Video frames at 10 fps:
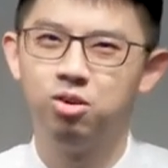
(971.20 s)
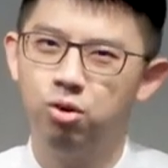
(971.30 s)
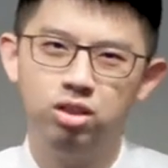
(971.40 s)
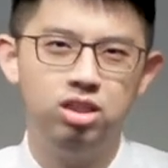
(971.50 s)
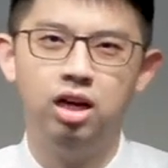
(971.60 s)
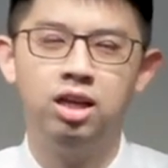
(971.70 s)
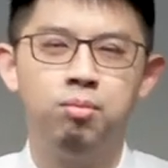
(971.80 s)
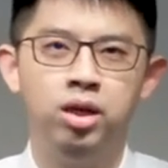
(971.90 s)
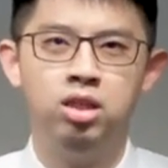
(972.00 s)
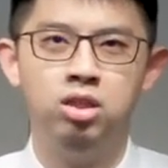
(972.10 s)
哇，迦南
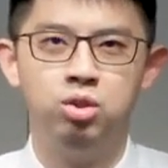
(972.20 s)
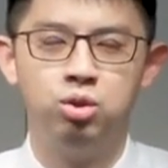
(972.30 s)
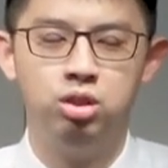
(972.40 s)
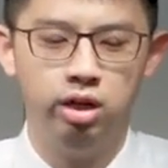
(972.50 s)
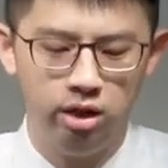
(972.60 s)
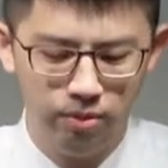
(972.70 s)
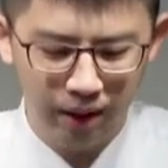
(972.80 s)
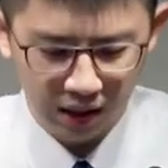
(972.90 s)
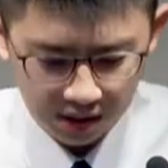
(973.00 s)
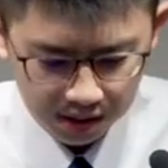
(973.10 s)
美地就是这样的
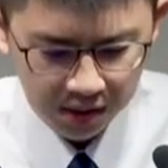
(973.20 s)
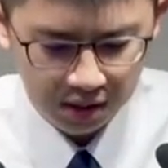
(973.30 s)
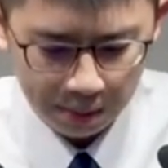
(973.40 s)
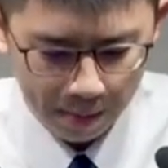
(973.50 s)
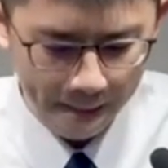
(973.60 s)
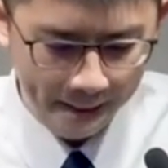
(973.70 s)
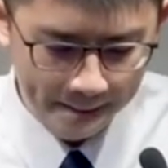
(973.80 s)
美地了哈。